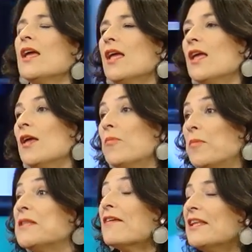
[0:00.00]
eh,
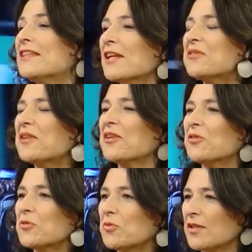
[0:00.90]
permite habilitar
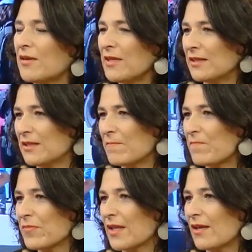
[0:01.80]
territorios turísticamente.
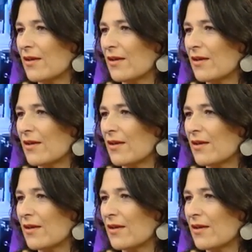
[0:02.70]
Bueno,